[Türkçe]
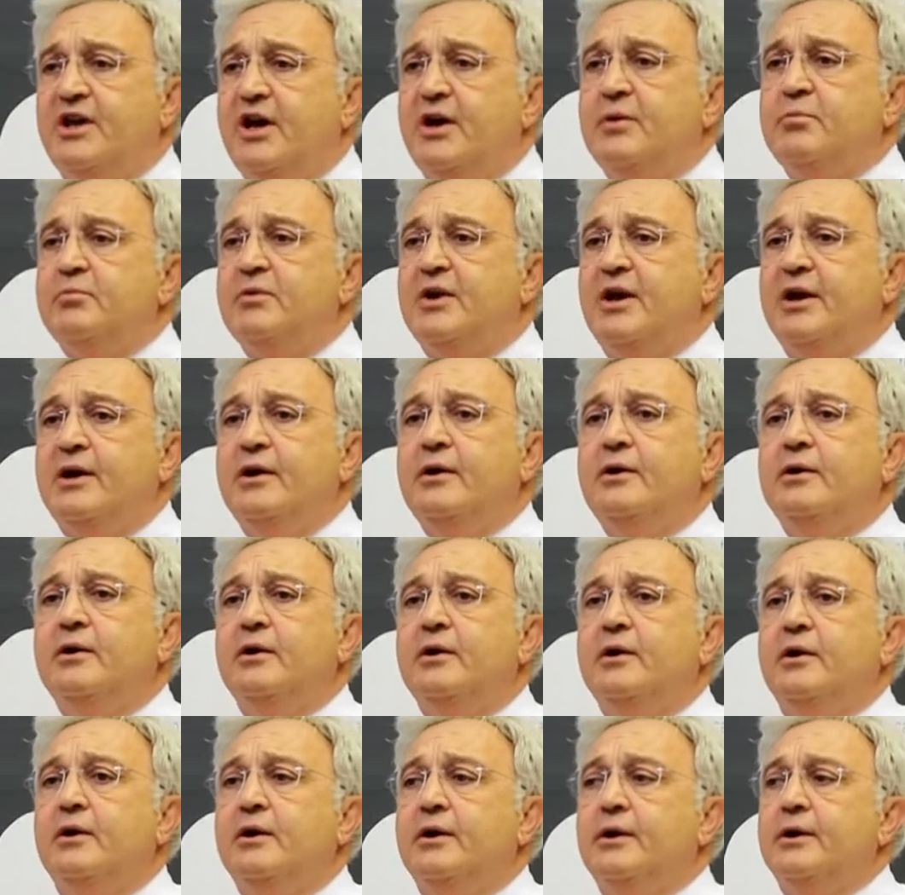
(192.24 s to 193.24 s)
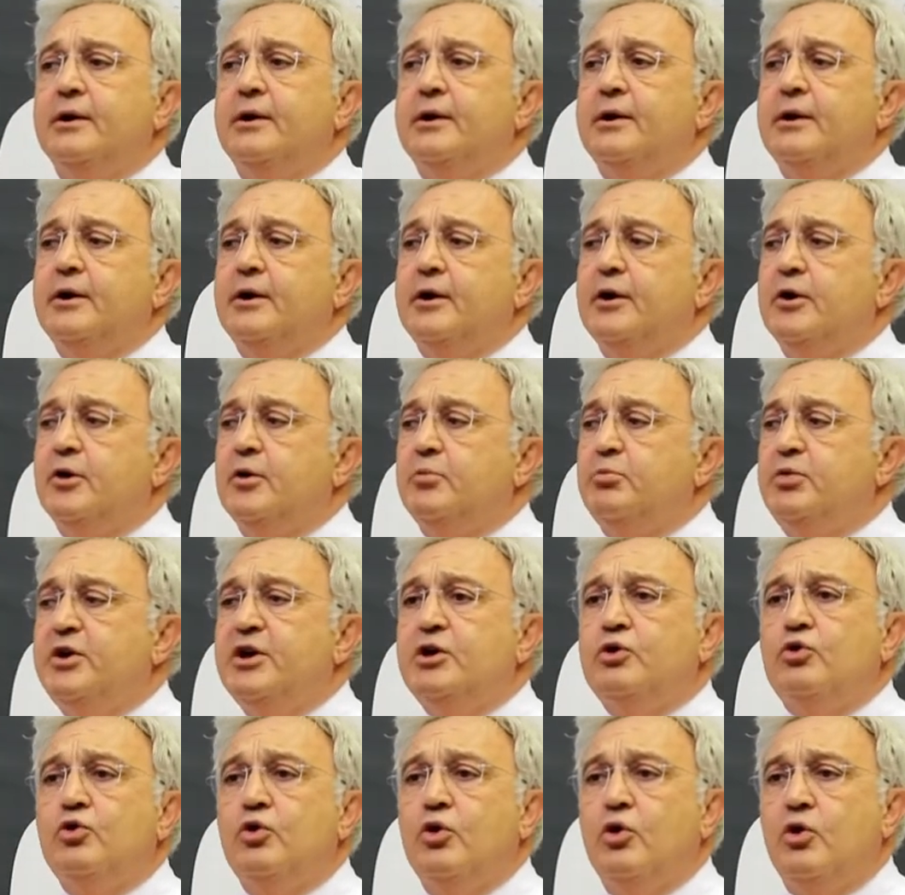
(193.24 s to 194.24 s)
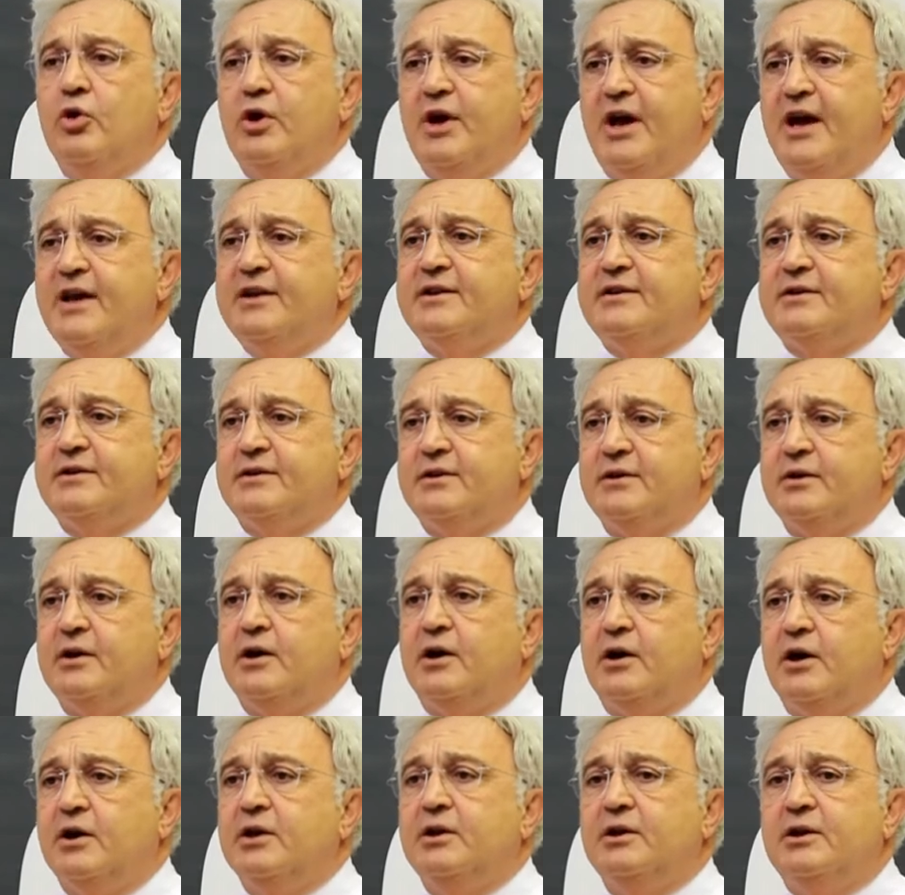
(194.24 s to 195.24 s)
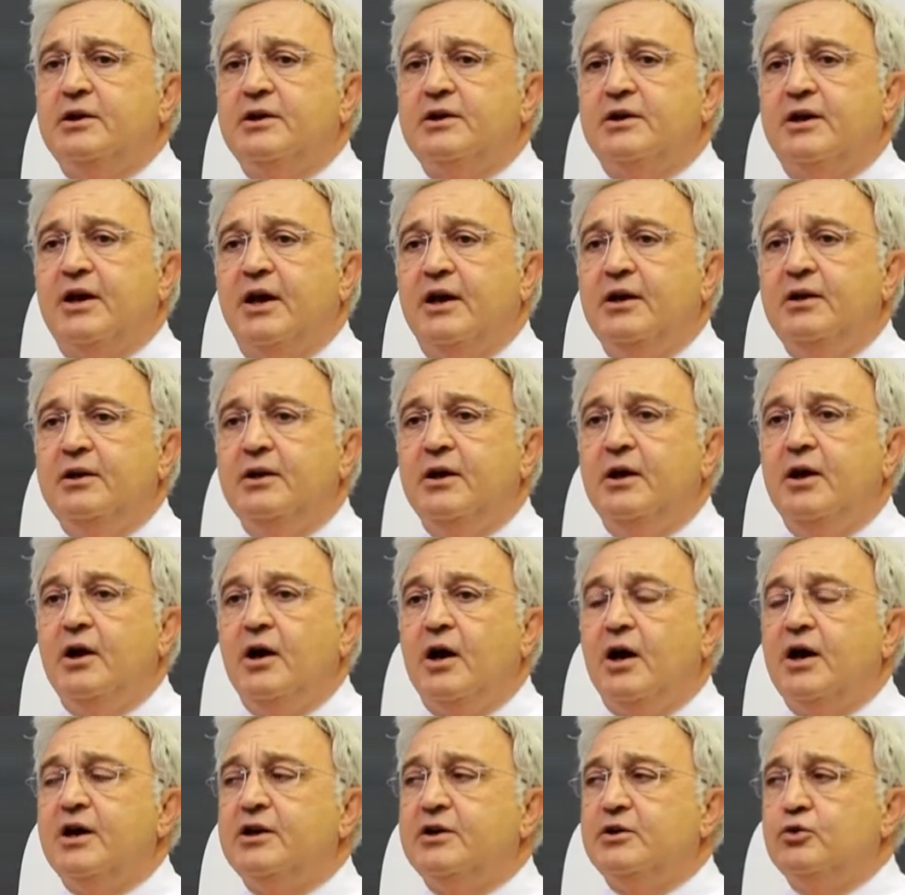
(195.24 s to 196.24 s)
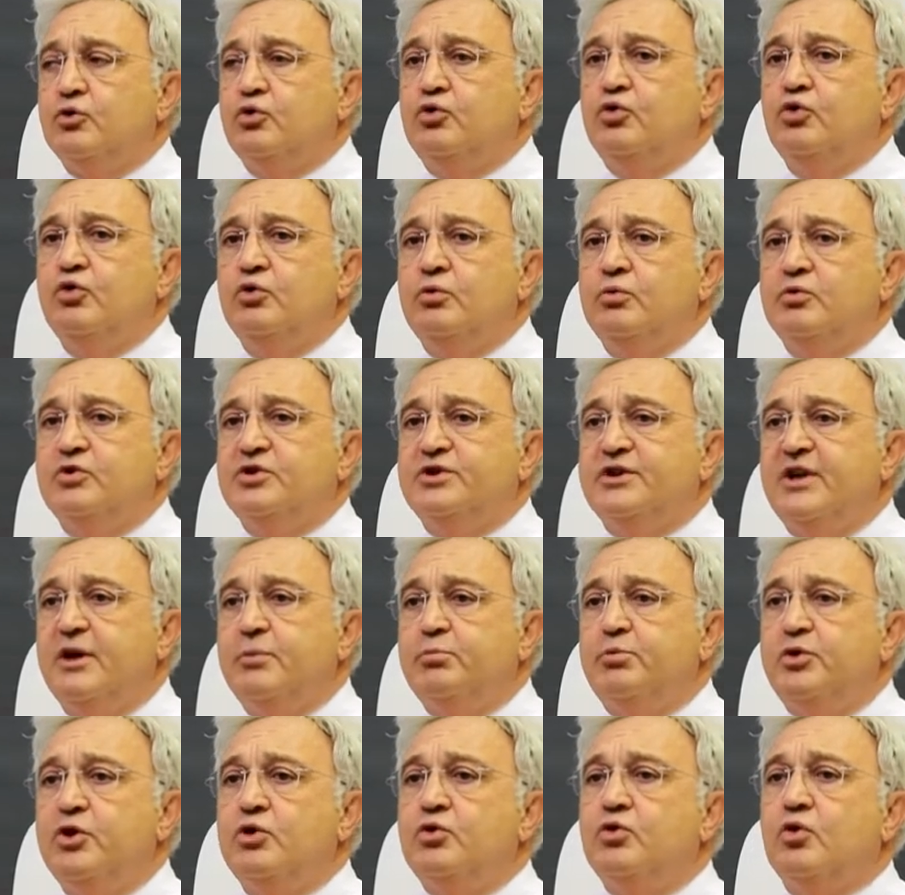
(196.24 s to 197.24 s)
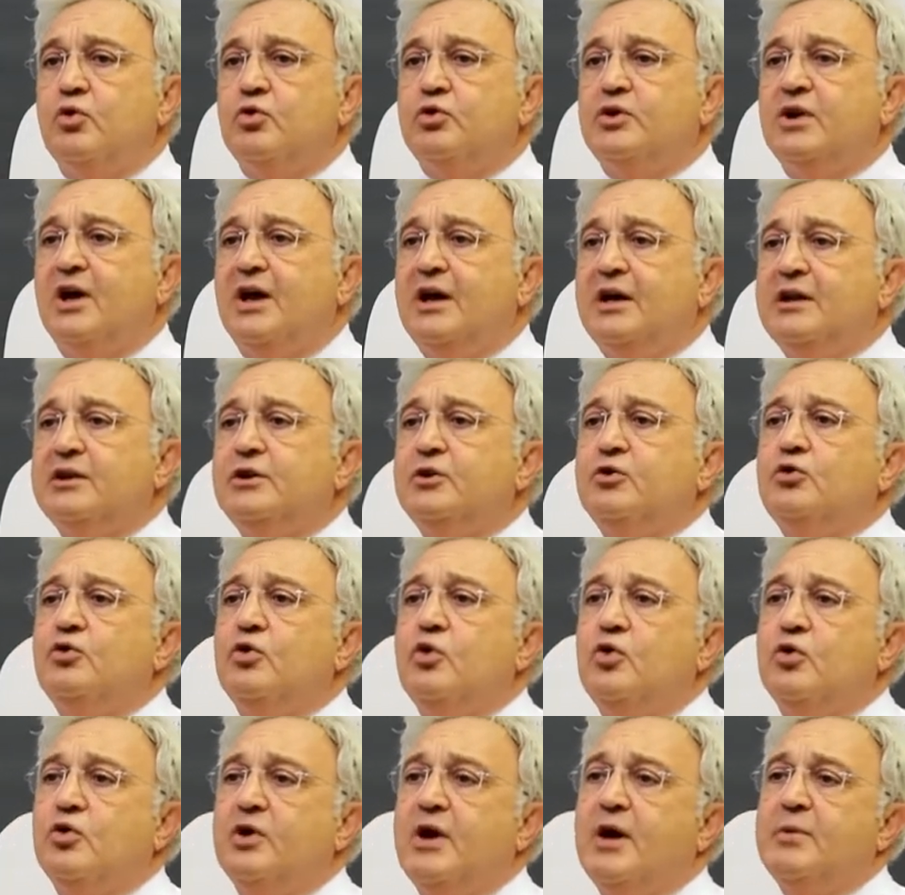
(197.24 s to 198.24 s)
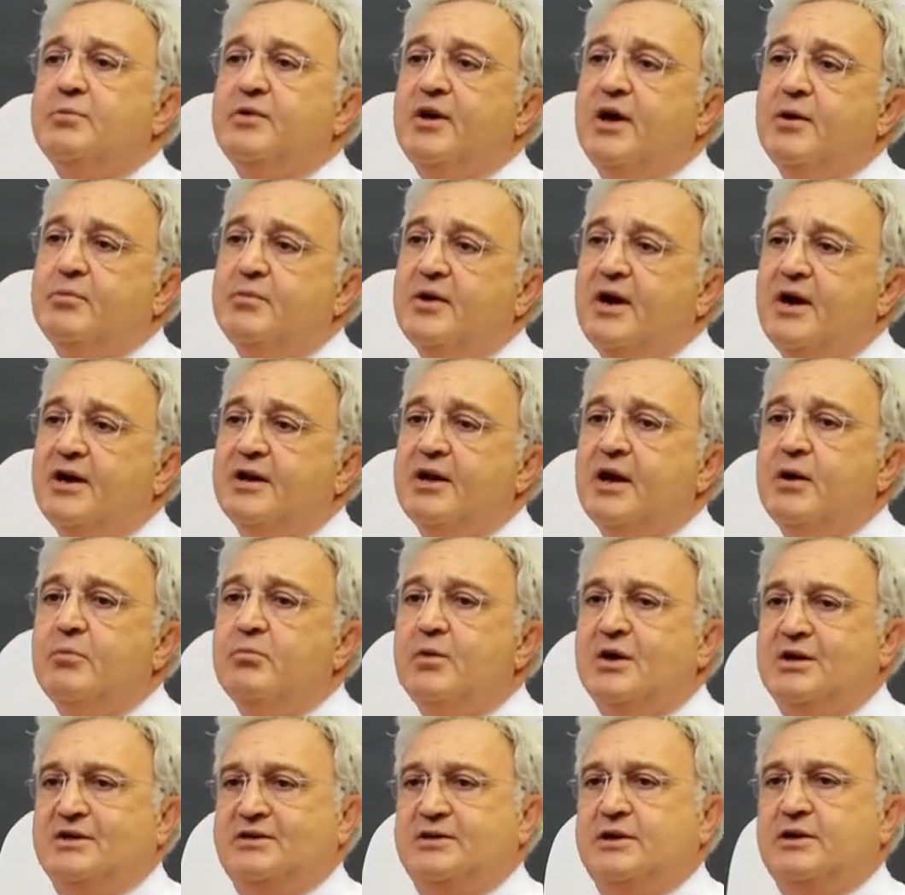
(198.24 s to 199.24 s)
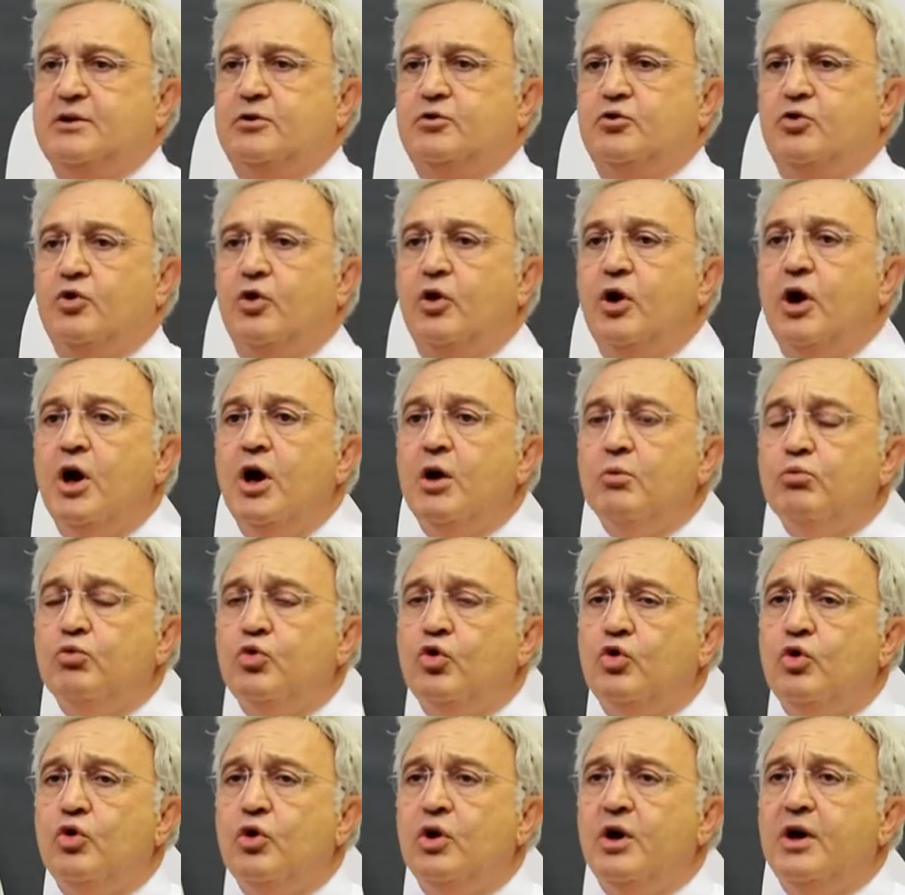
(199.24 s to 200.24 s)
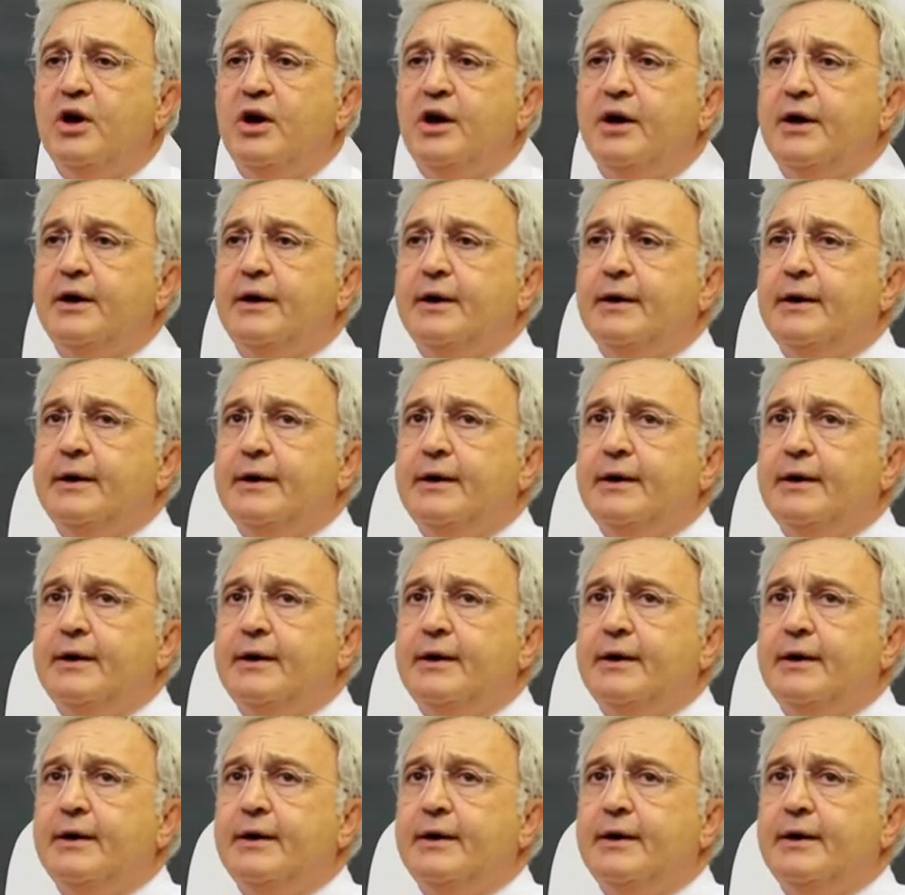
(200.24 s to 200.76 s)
yemle 1 e, kilo et alınırken artık günümüzde 1.6 kilogram yemlerden bahsediliyor. Bu e,